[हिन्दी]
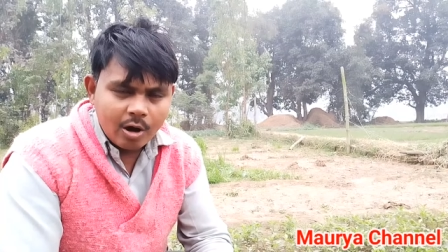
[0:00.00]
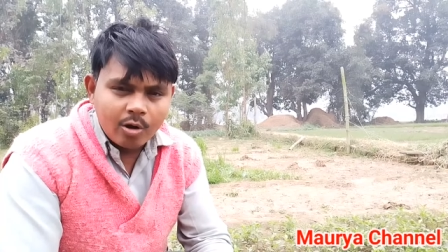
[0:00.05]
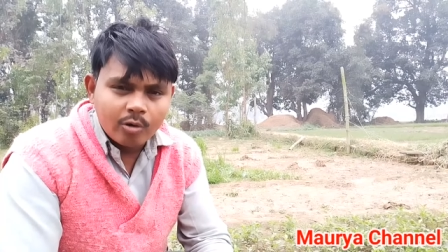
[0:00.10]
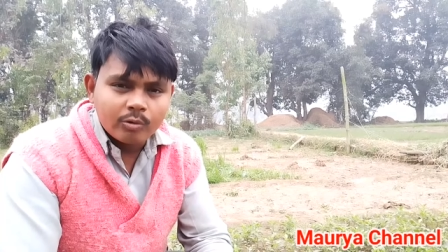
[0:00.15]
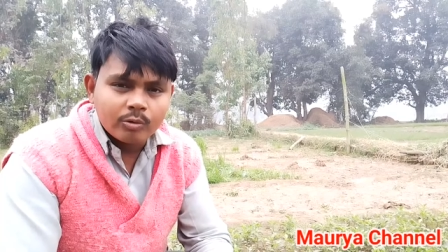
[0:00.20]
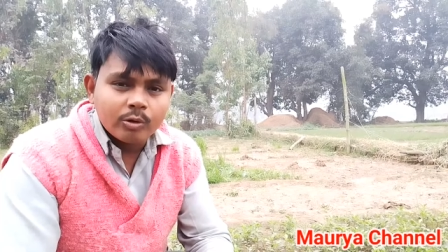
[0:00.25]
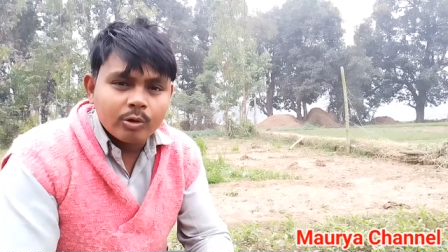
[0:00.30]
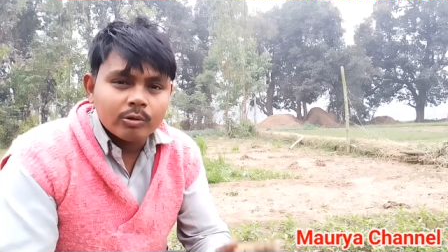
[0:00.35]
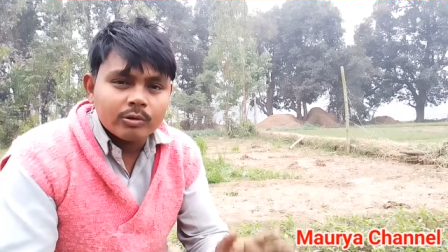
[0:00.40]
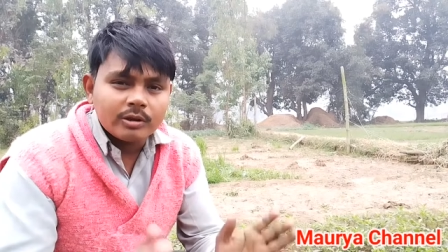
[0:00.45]

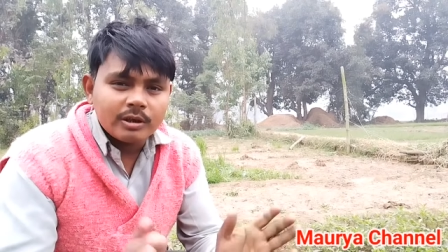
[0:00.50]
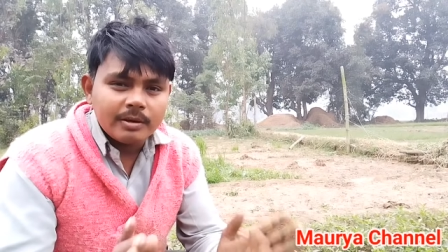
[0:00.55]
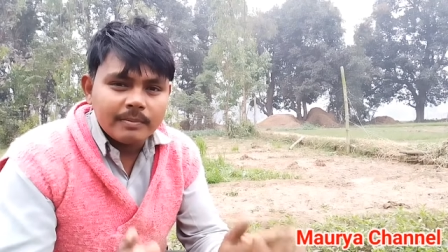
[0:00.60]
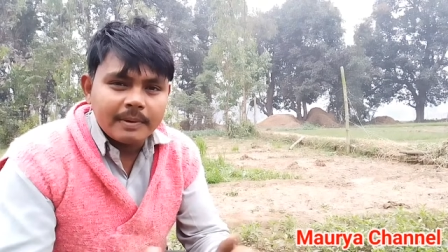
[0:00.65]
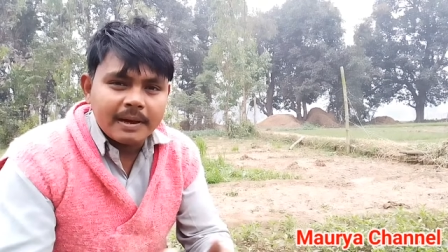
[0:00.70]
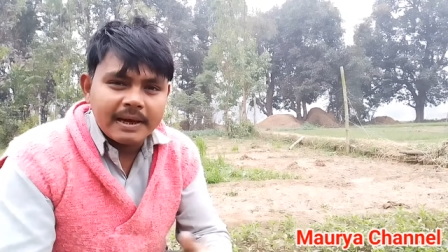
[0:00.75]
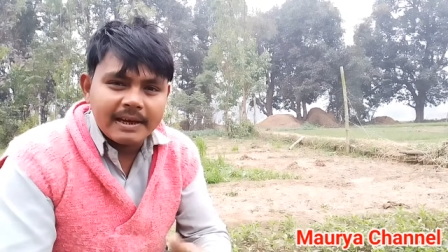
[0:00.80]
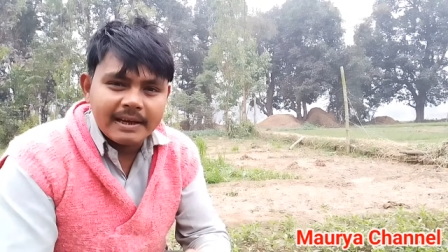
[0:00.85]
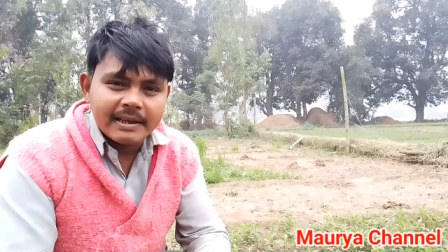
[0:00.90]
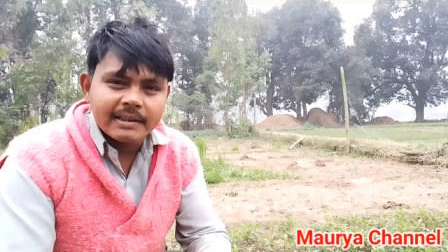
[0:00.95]
और दो
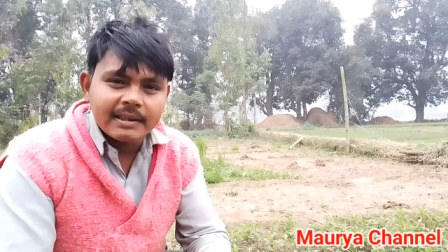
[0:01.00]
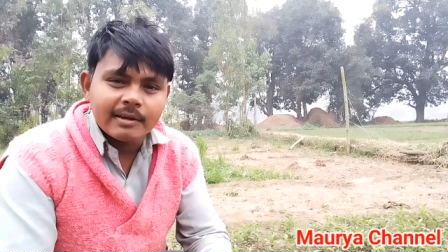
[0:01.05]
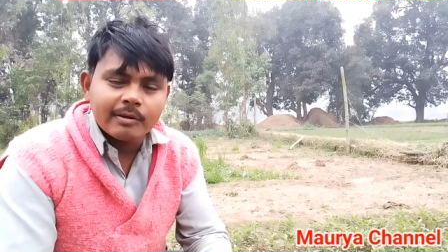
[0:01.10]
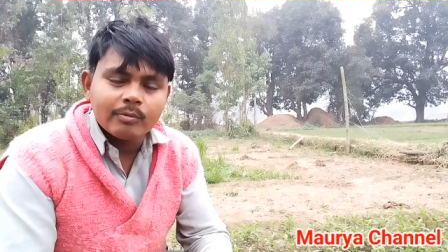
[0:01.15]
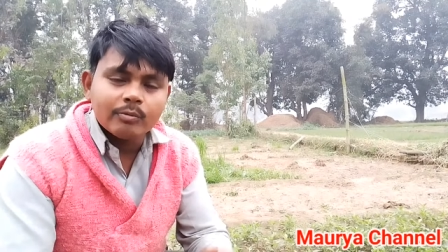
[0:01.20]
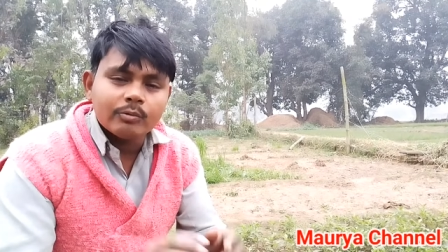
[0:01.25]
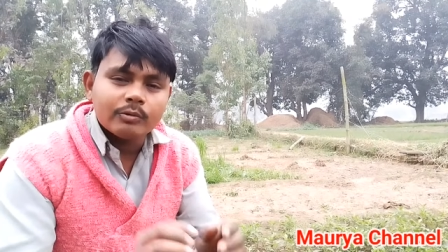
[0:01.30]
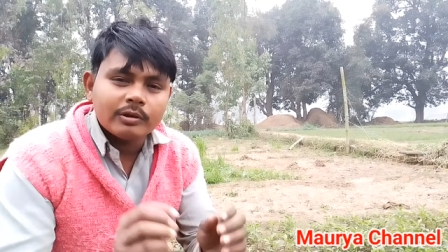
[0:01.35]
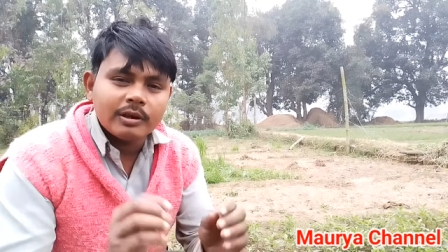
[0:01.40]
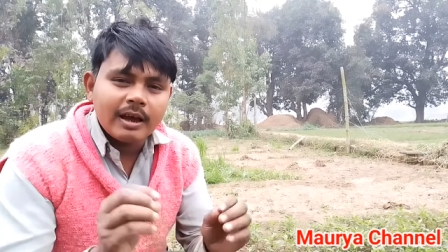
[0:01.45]
तीन महीने
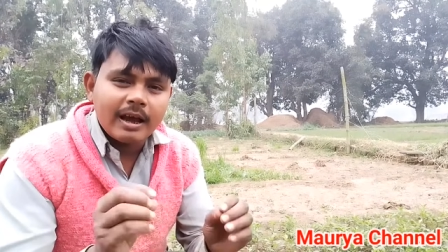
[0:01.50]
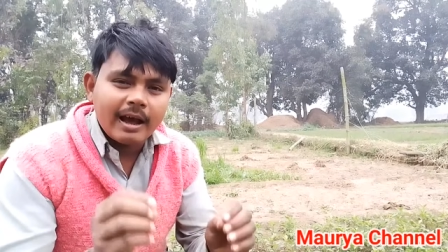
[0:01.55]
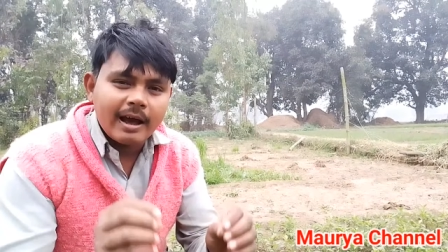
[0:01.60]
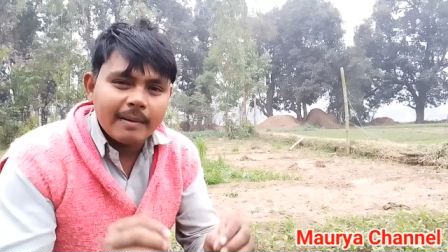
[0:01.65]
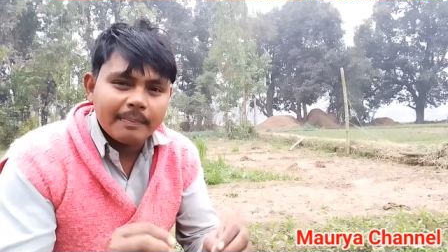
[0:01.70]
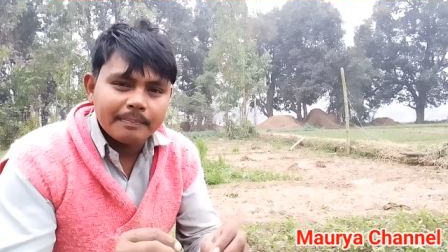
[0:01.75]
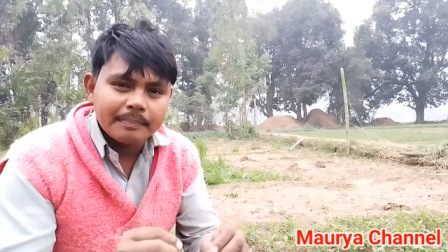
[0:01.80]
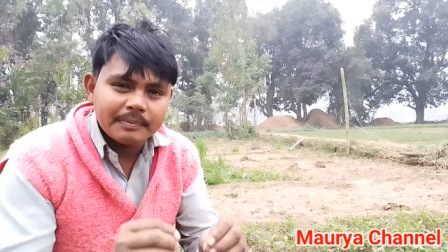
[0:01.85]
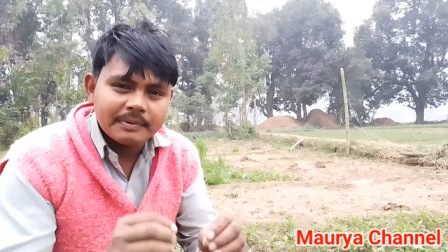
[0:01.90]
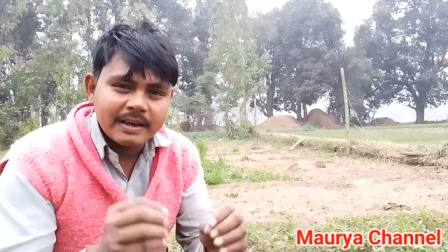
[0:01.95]
तक उससे
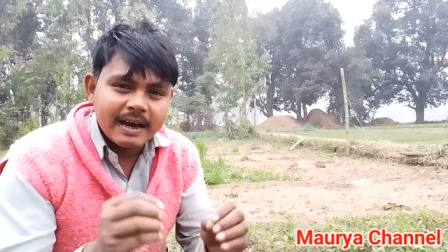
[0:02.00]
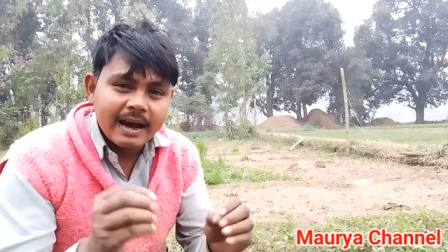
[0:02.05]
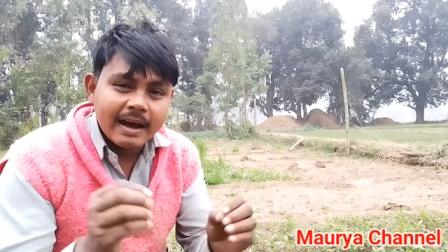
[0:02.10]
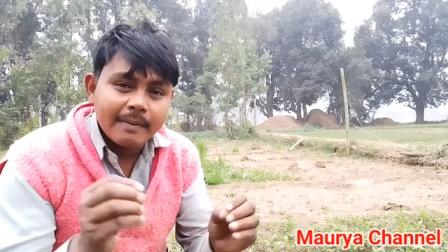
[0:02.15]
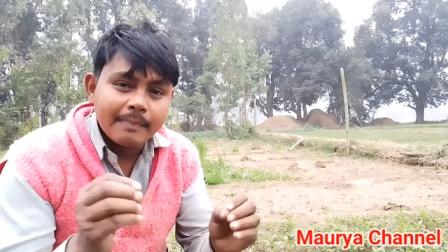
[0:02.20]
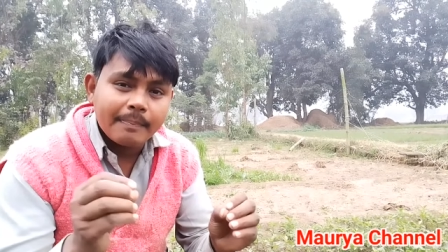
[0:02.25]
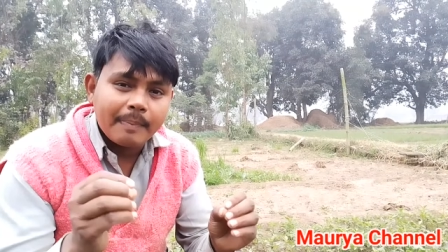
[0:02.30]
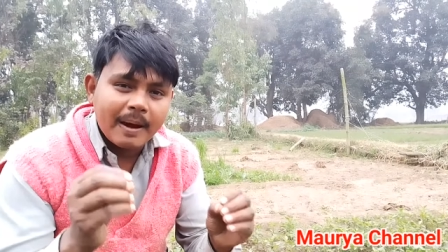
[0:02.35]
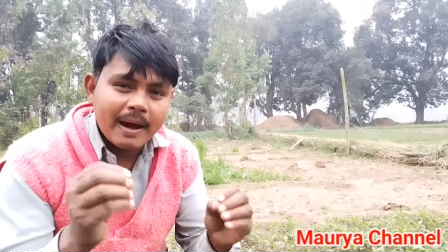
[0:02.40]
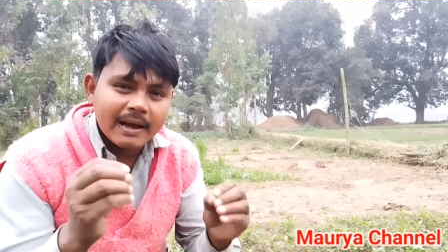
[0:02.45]
आप
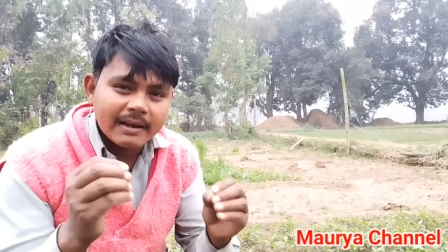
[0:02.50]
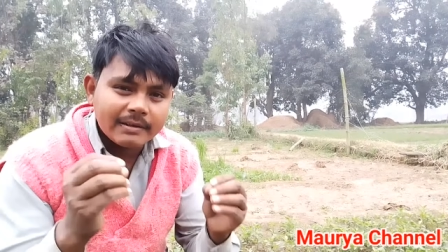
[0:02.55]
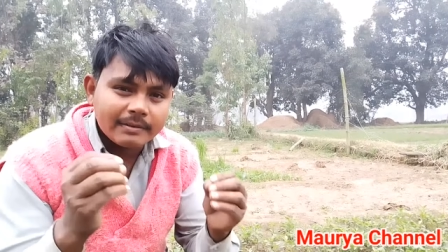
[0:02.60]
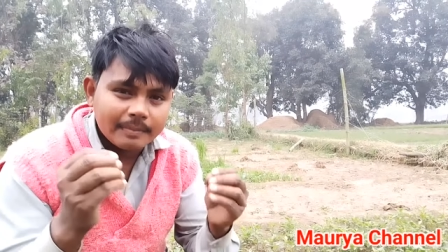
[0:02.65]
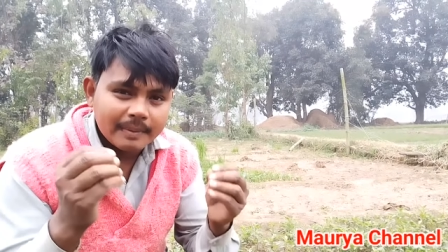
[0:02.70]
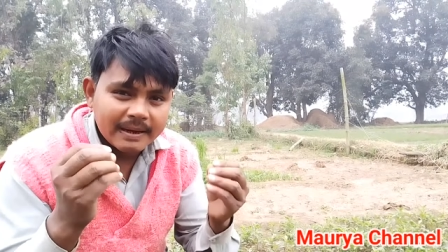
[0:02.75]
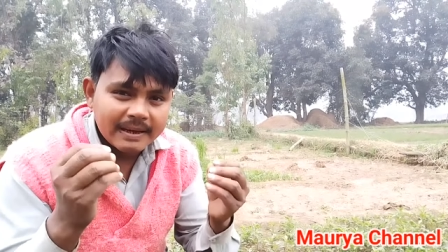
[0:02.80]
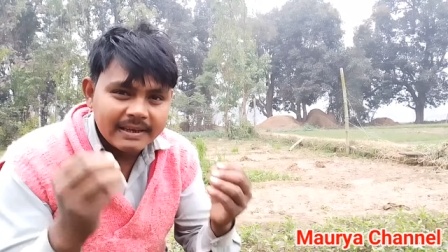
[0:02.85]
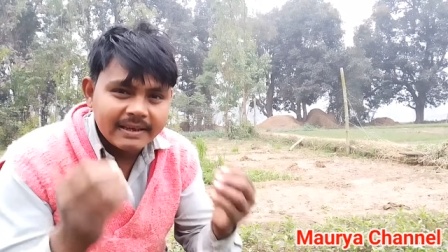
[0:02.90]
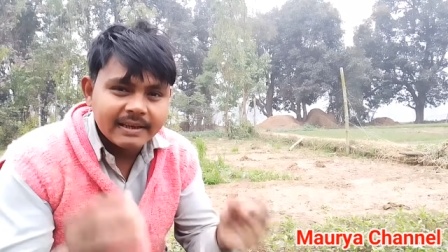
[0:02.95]
चार
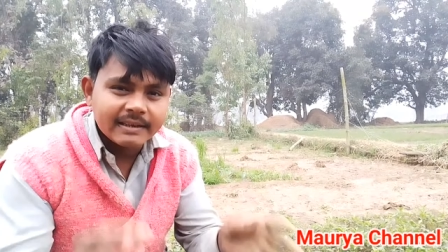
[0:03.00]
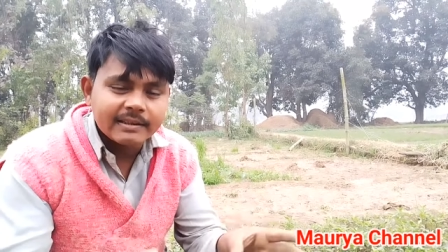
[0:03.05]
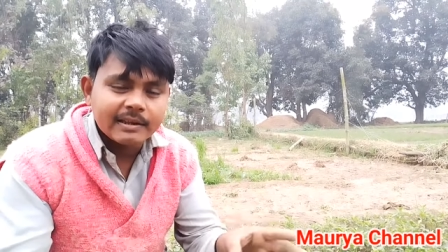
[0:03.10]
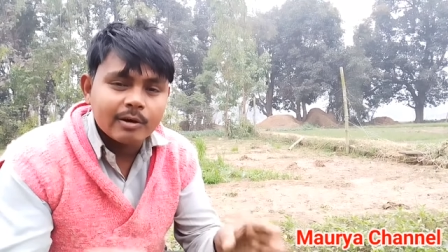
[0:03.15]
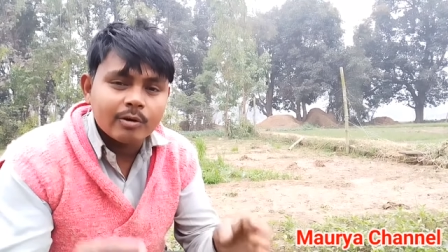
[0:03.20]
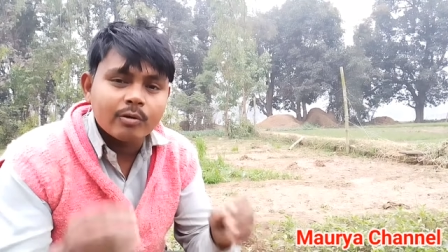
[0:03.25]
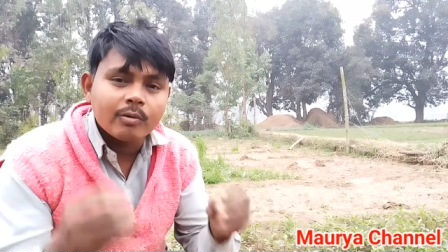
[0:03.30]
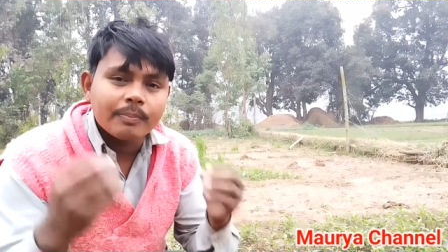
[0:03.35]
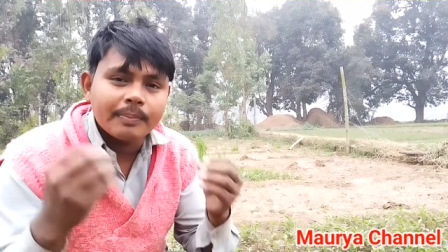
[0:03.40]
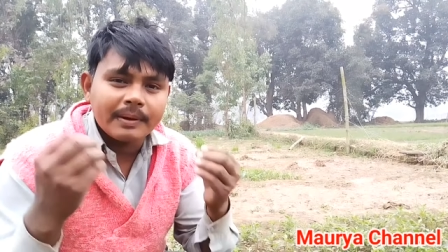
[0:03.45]
पाँच महीने
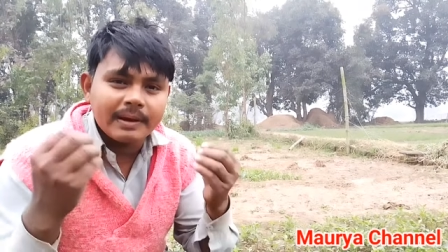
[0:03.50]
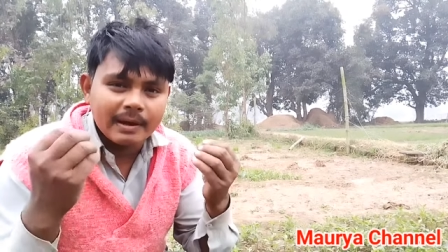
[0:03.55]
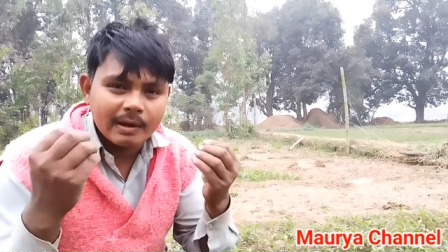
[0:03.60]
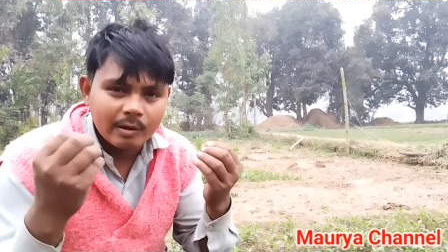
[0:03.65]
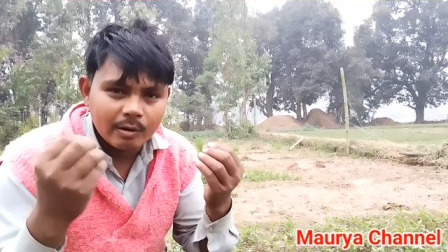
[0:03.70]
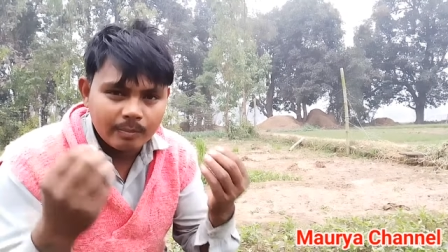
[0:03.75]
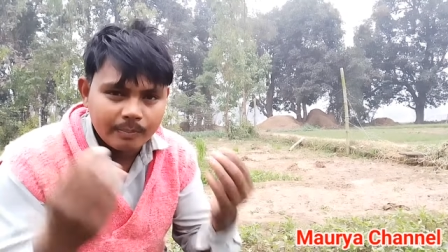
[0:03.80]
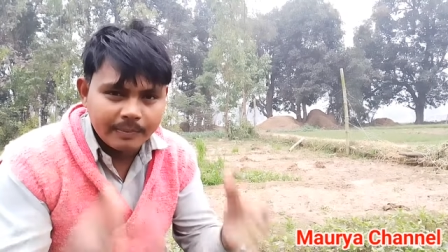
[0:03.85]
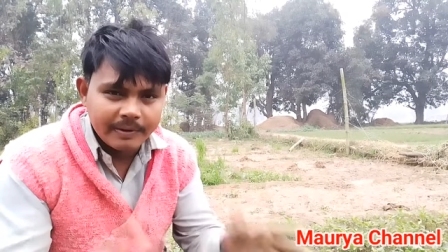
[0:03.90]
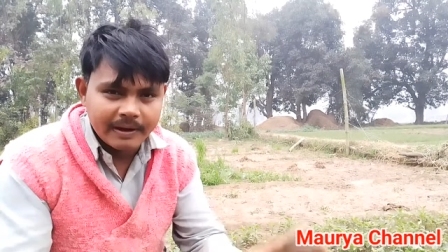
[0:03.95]
तक रुपए
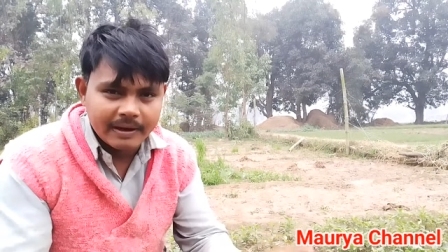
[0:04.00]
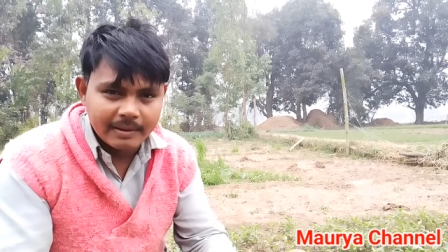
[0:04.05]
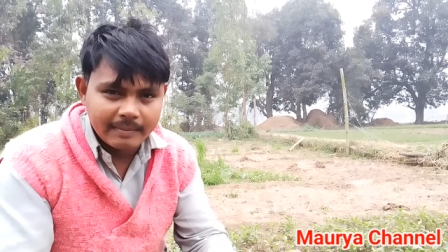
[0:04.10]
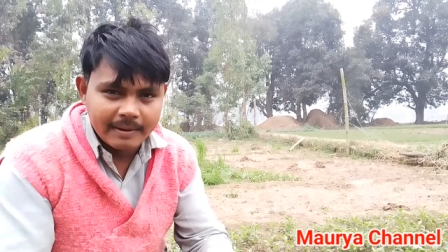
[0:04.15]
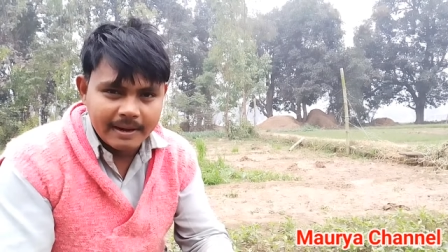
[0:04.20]
ही रुपए